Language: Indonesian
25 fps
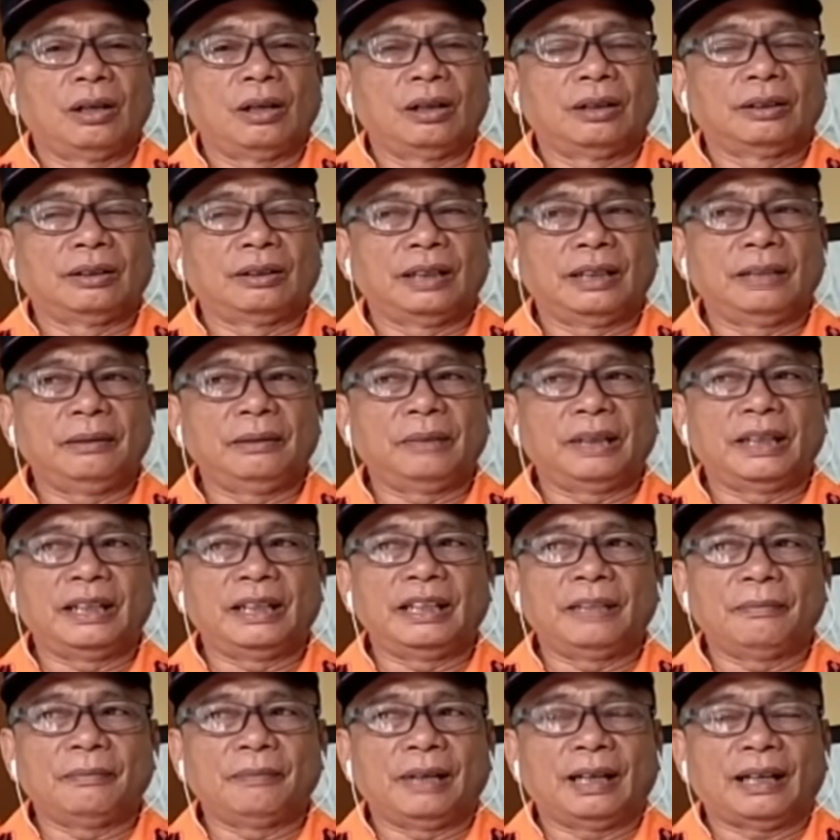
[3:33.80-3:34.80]
Jadi
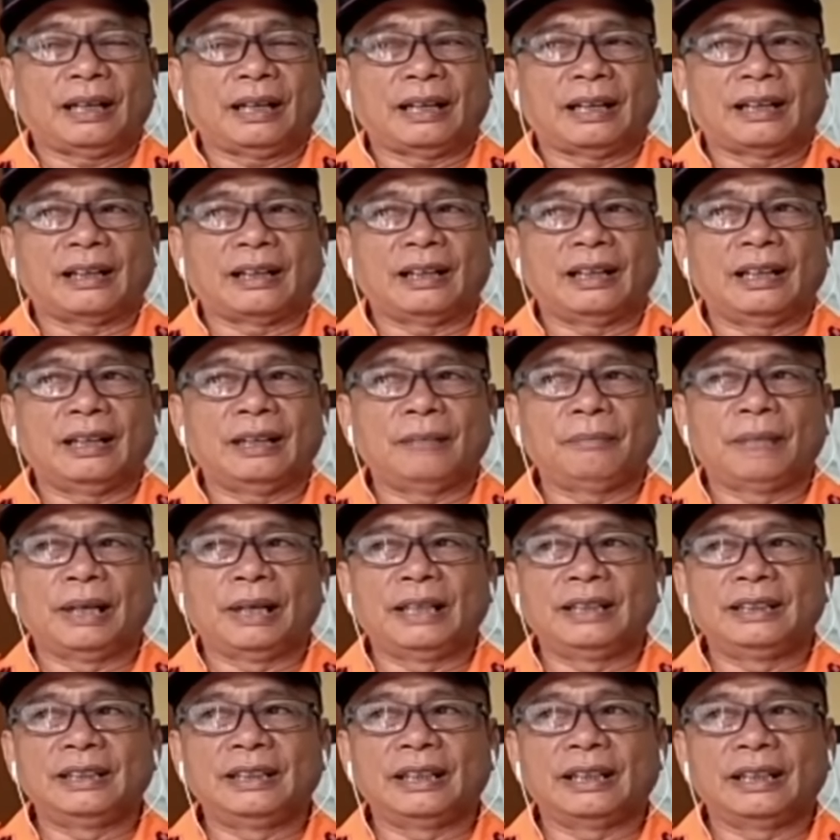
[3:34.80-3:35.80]
begini Mbak, karena
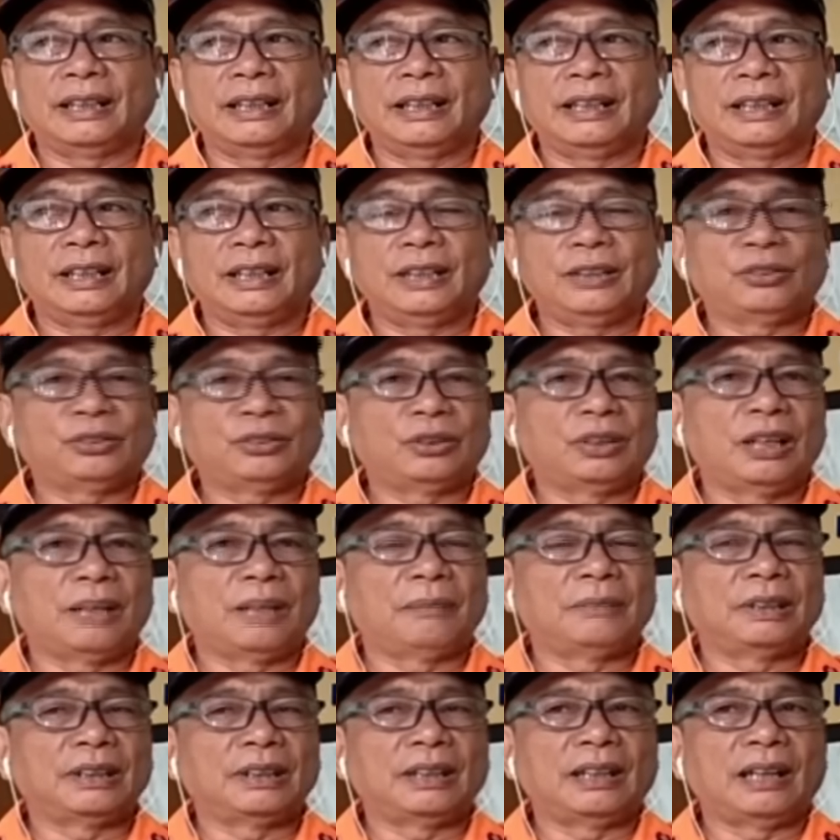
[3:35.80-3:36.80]
banjir ini
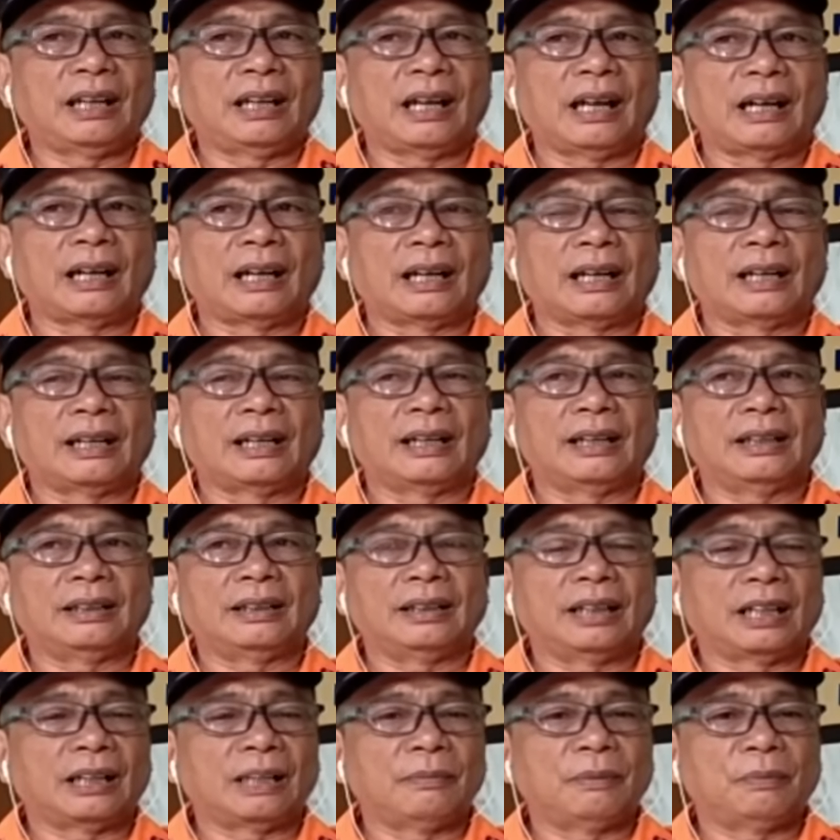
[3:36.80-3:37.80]
sudah menjadi
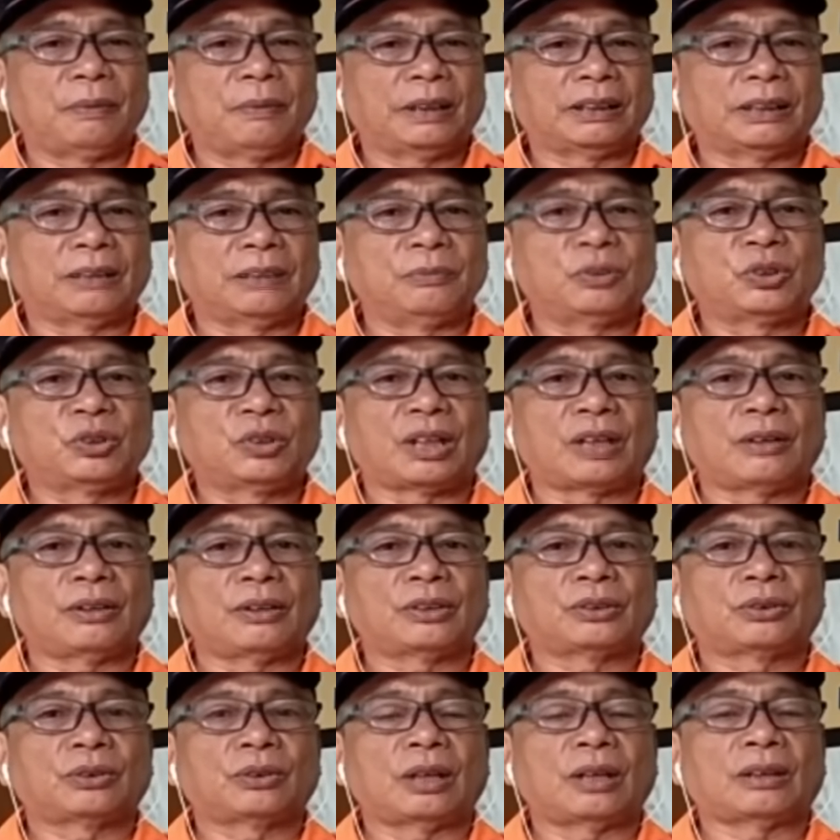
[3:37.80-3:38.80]
langganan di Kabupaten
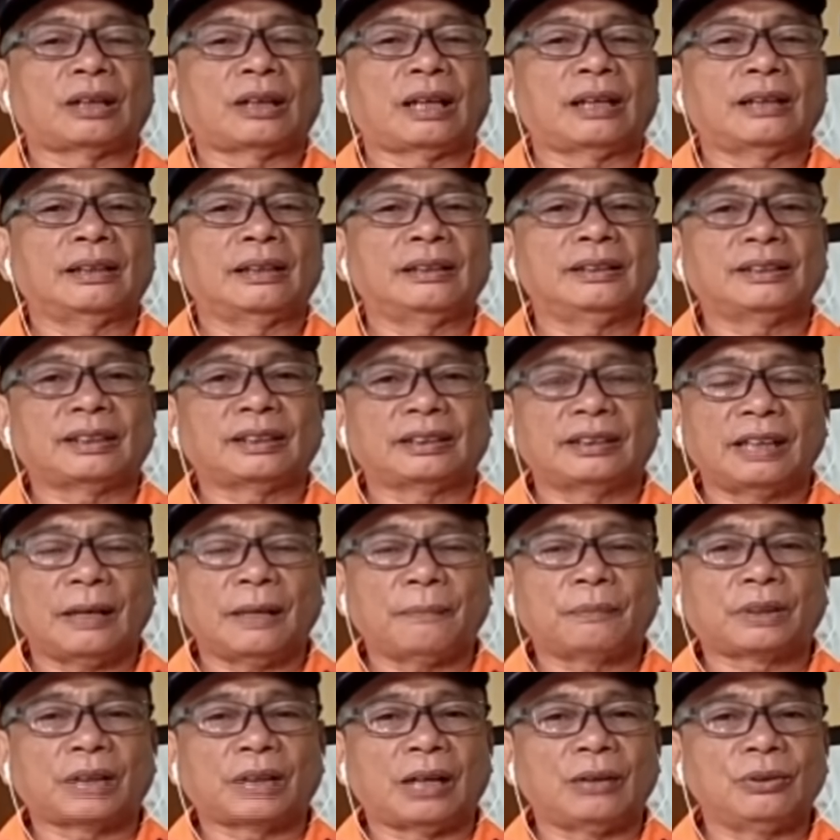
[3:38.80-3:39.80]
Musirawas Utara ini
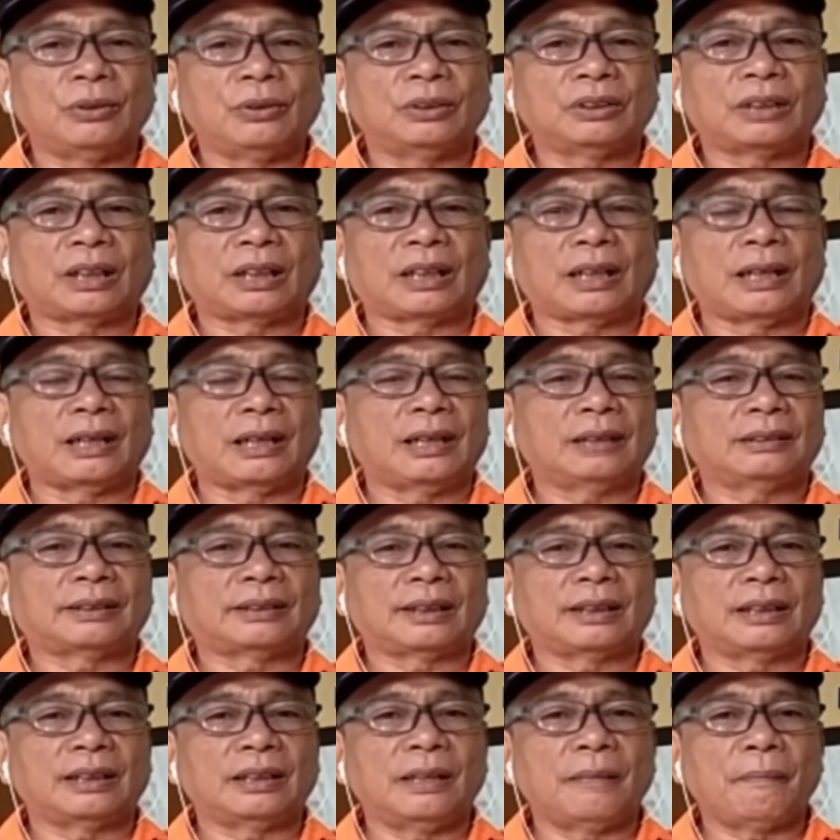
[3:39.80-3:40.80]
setiap tahun terkadang
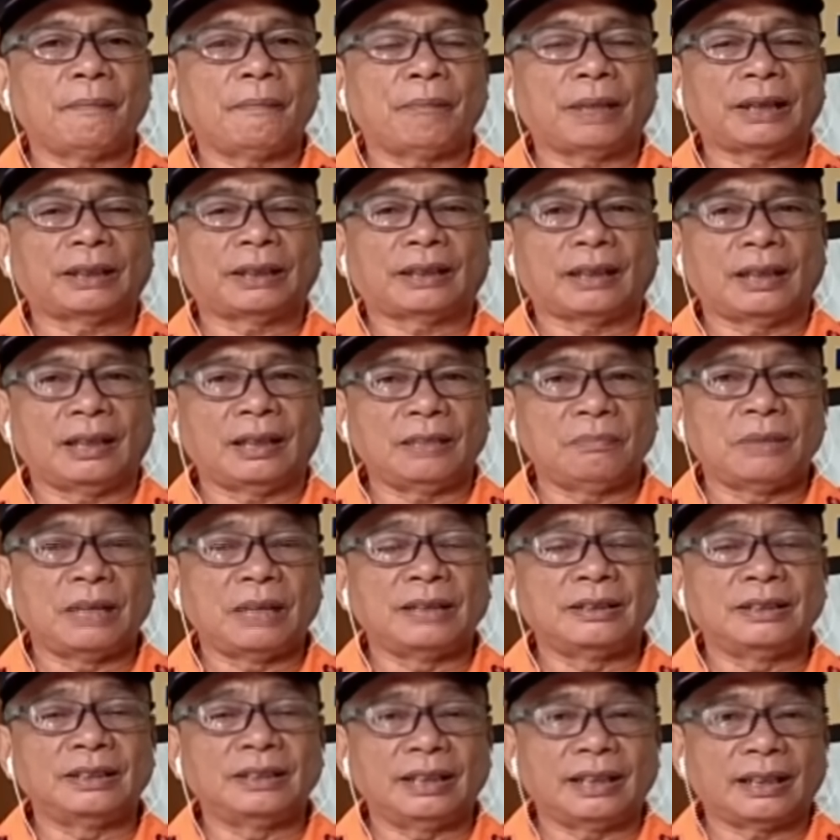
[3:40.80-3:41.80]
terjadi empat kali
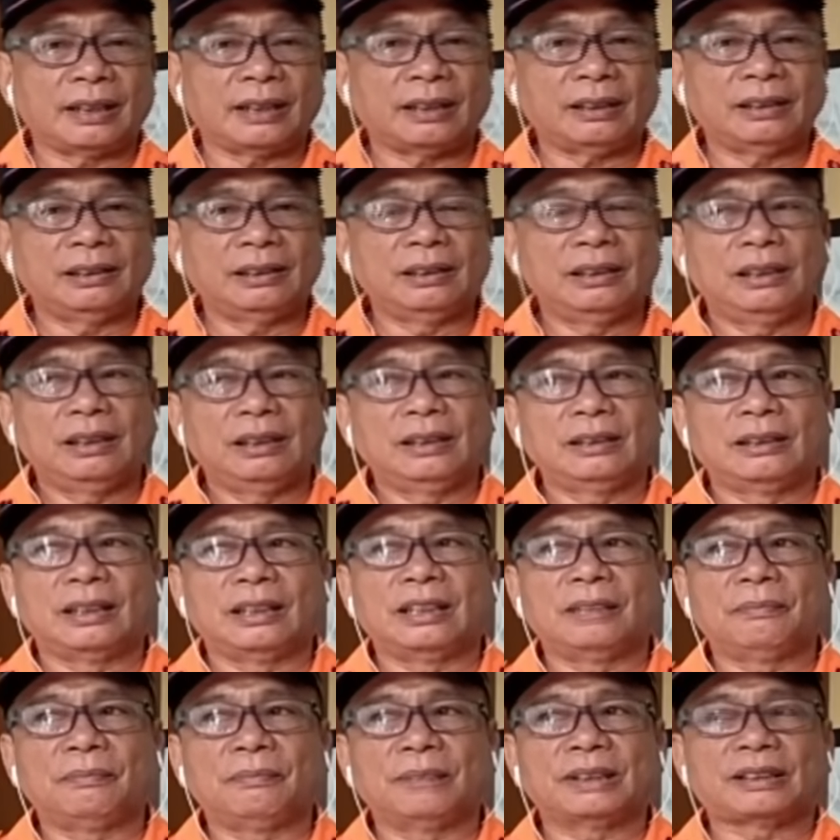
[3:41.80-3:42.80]
banjir.
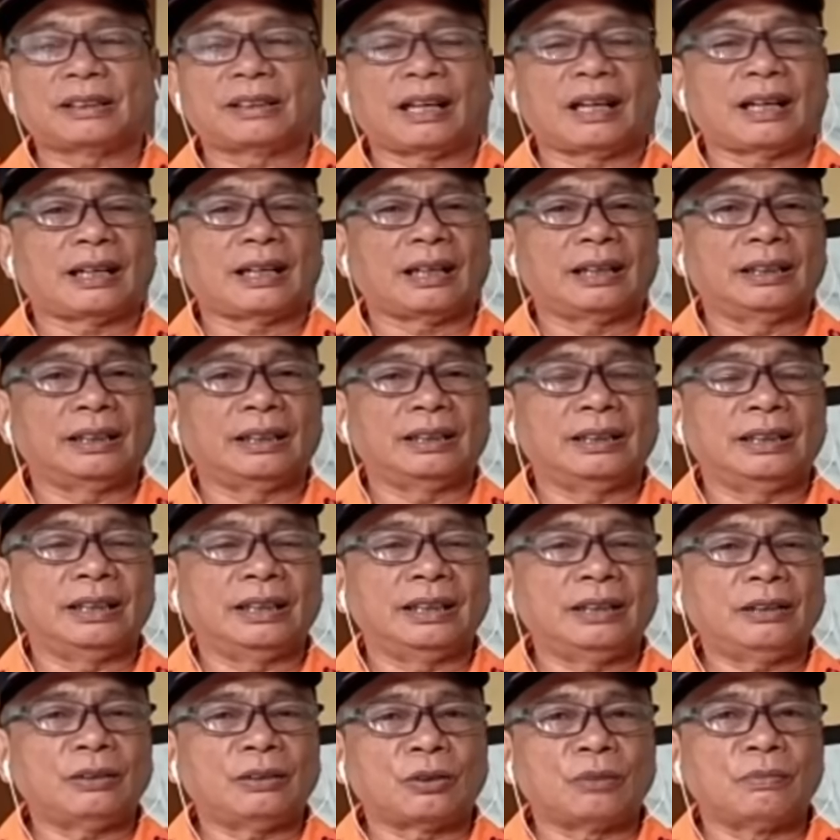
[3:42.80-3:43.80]
Jadi masyarakat
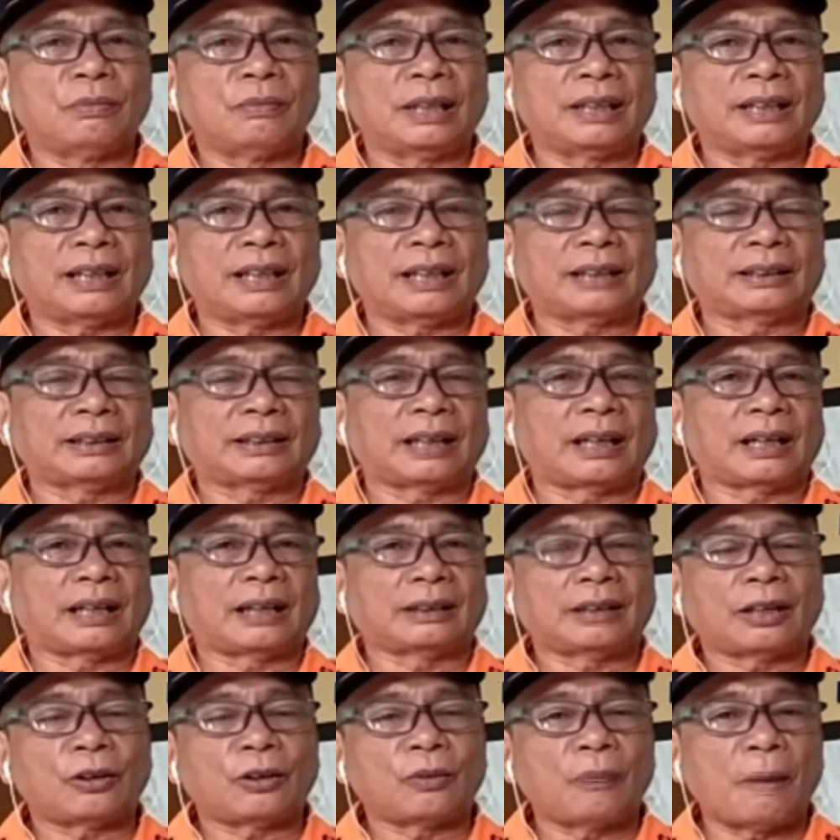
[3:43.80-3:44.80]
ini rumahnya
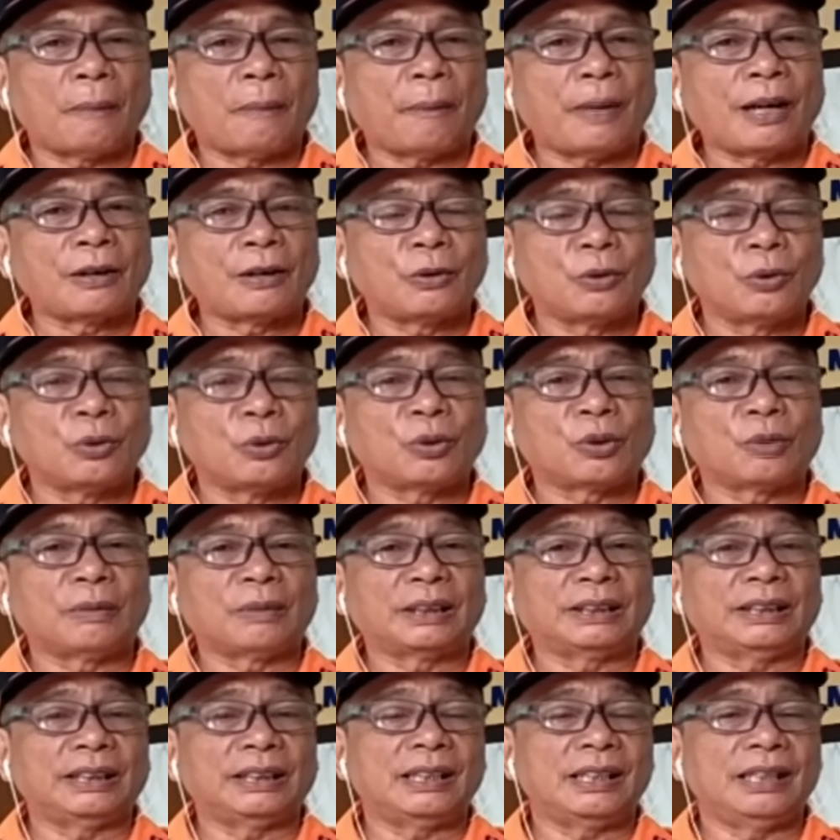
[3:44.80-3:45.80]
rata-rata rumah panggung,
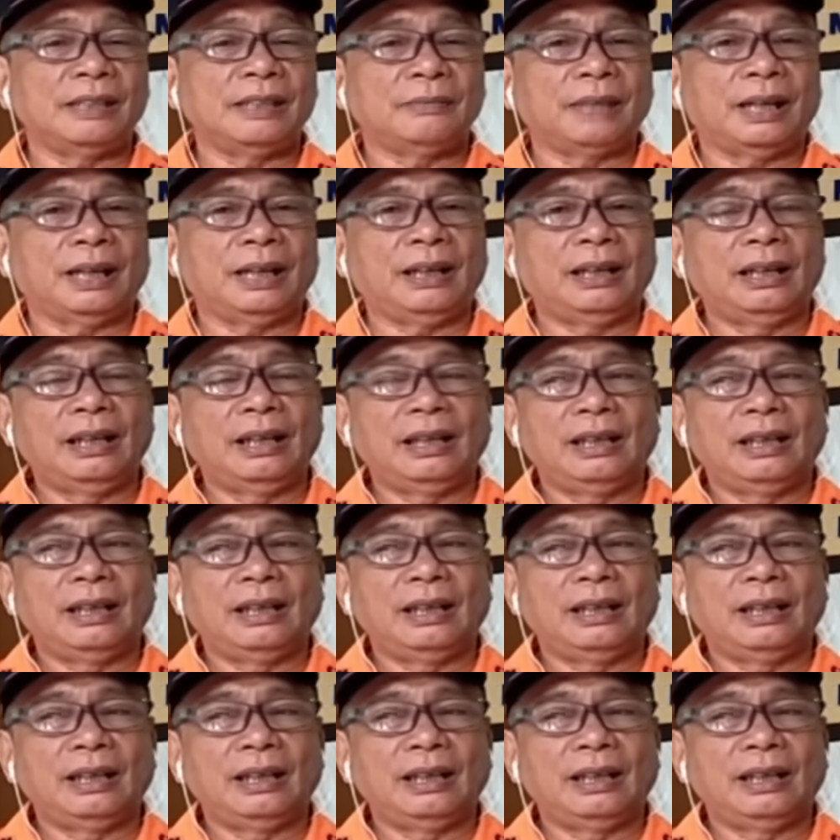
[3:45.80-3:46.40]
rumah tinggi Mbak